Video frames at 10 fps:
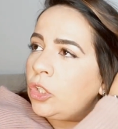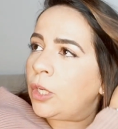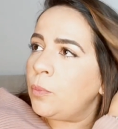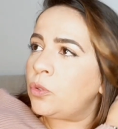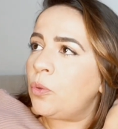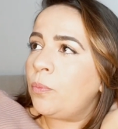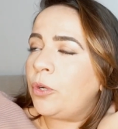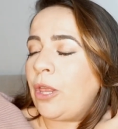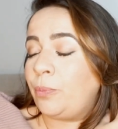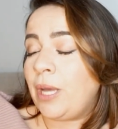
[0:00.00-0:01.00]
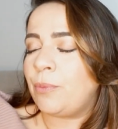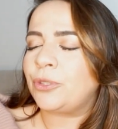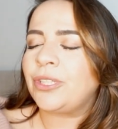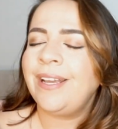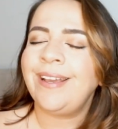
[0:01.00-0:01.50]
cogimos un, bueno,
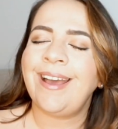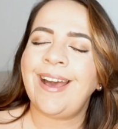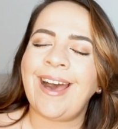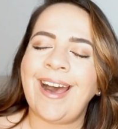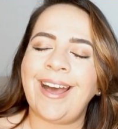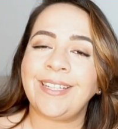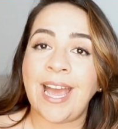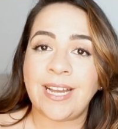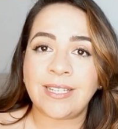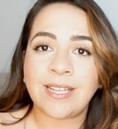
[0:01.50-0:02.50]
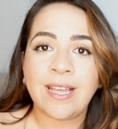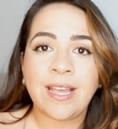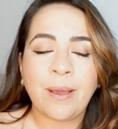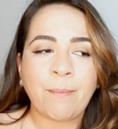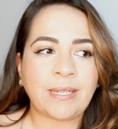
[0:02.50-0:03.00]
adoptamos a Jazz
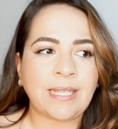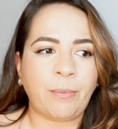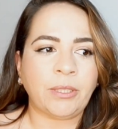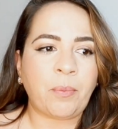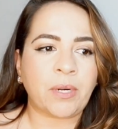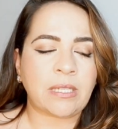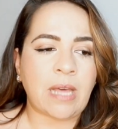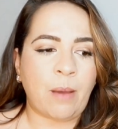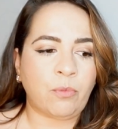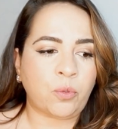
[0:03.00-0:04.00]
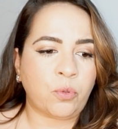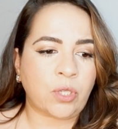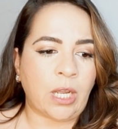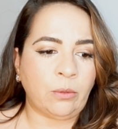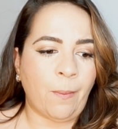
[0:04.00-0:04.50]
básicamente porque estábamos
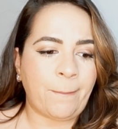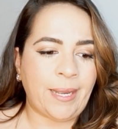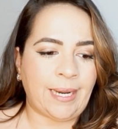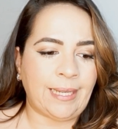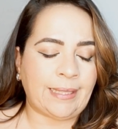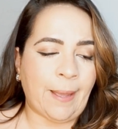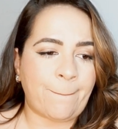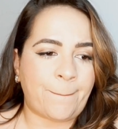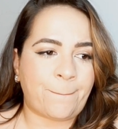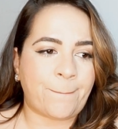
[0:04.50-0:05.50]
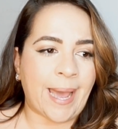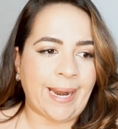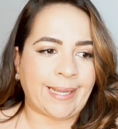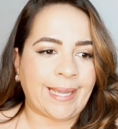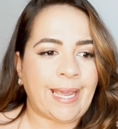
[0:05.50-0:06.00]
buscando un perrete
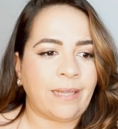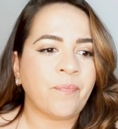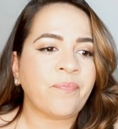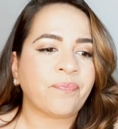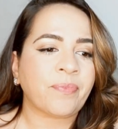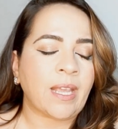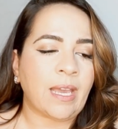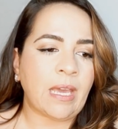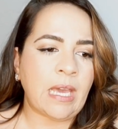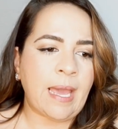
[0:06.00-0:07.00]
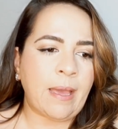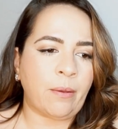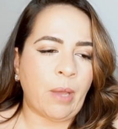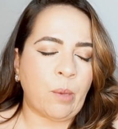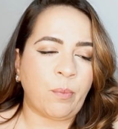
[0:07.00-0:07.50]
para que
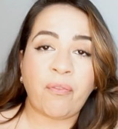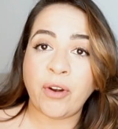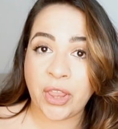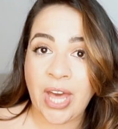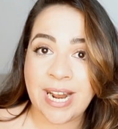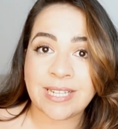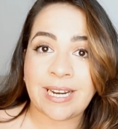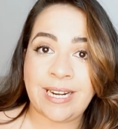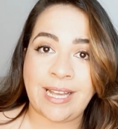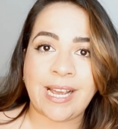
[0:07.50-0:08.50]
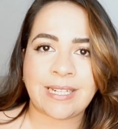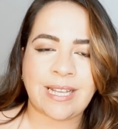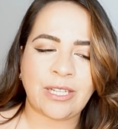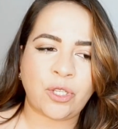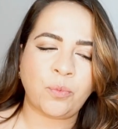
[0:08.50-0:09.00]
eh, me forzara a salir de
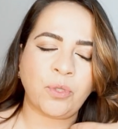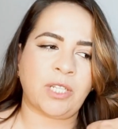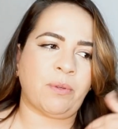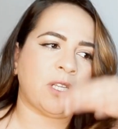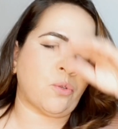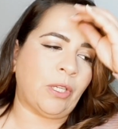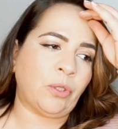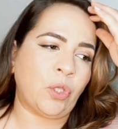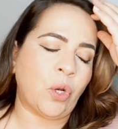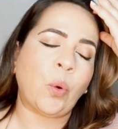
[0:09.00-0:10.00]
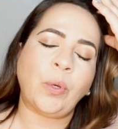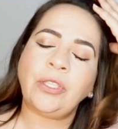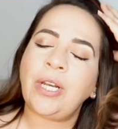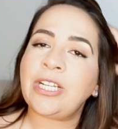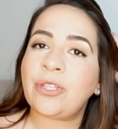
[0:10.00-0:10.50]
casa. De hecho, muchas veces cuando yo
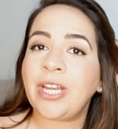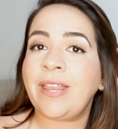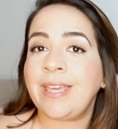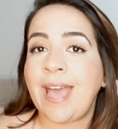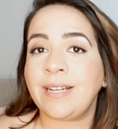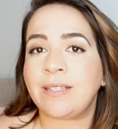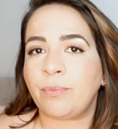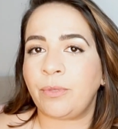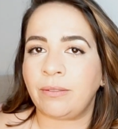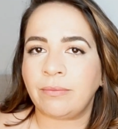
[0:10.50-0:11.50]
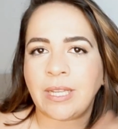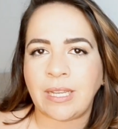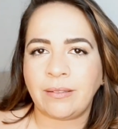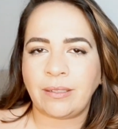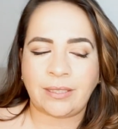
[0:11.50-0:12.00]
cuento la historia de Jazz, bueno,
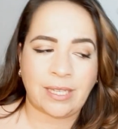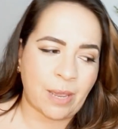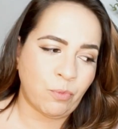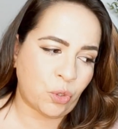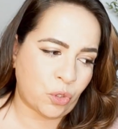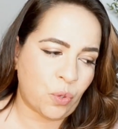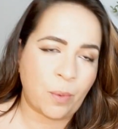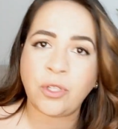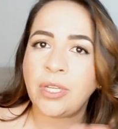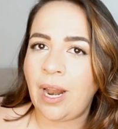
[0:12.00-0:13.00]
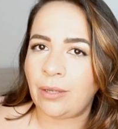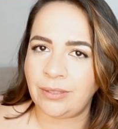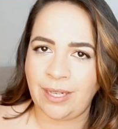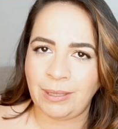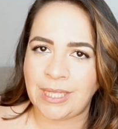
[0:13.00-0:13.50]
que sé que hay muchos nuevos, ya la
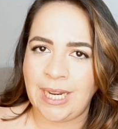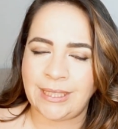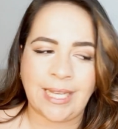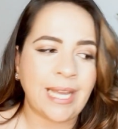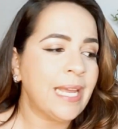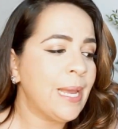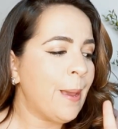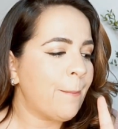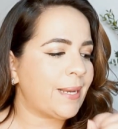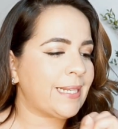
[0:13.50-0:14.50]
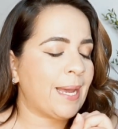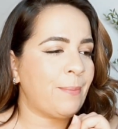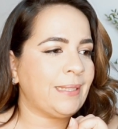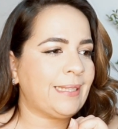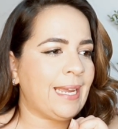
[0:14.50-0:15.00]
contaré más adelante,
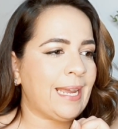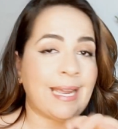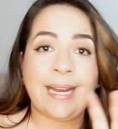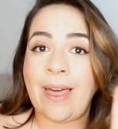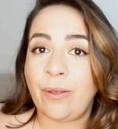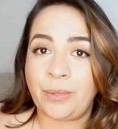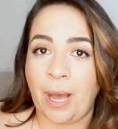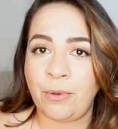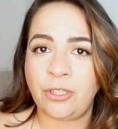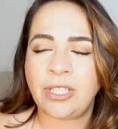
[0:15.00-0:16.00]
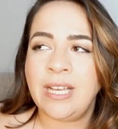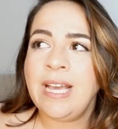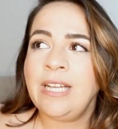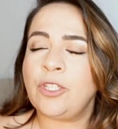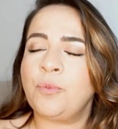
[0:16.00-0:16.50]
básicamente eh, le adoptamos.
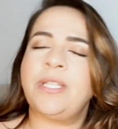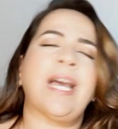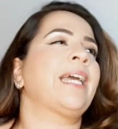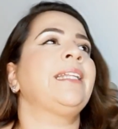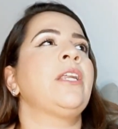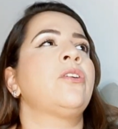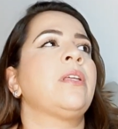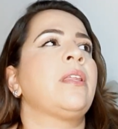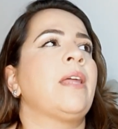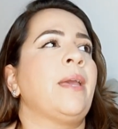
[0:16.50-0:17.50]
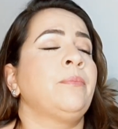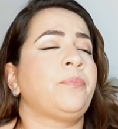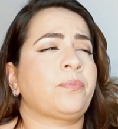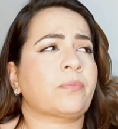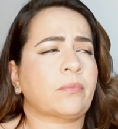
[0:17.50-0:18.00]
Entonces mucha gente nos
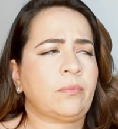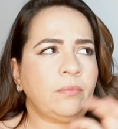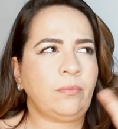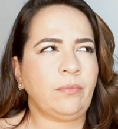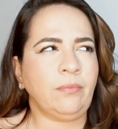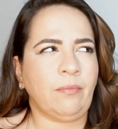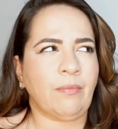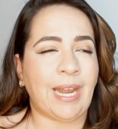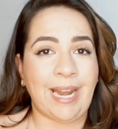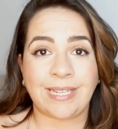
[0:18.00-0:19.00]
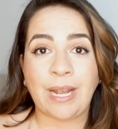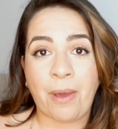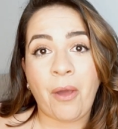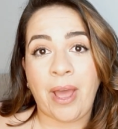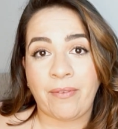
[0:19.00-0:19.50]
dice, le ha
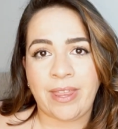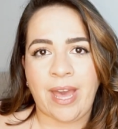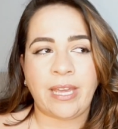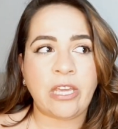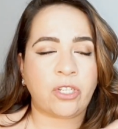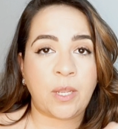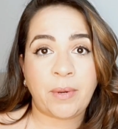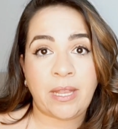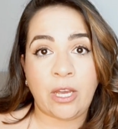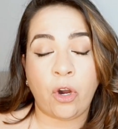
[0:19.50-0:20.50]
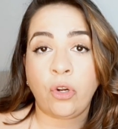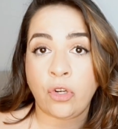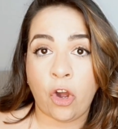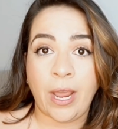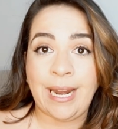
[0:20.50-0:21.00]
salvado la vida. Y yo siempre digo,
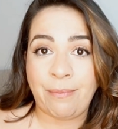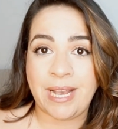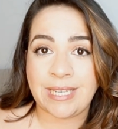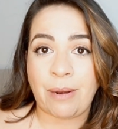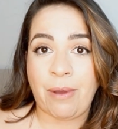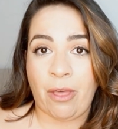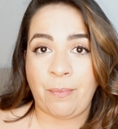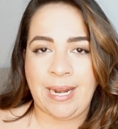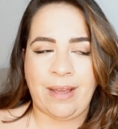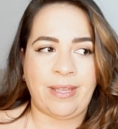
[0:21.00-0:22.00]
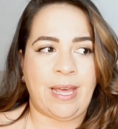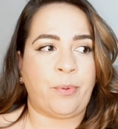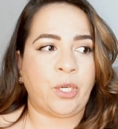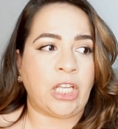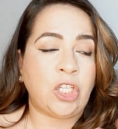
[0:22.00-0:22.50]
no, él me ha salvado a mí la vida,
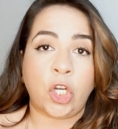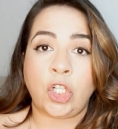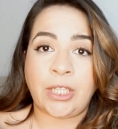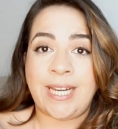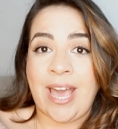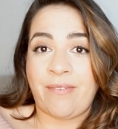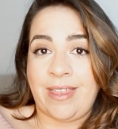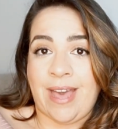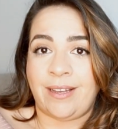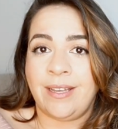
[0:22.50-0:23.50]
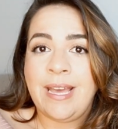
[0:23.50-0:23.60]
porque yo no tenía vida.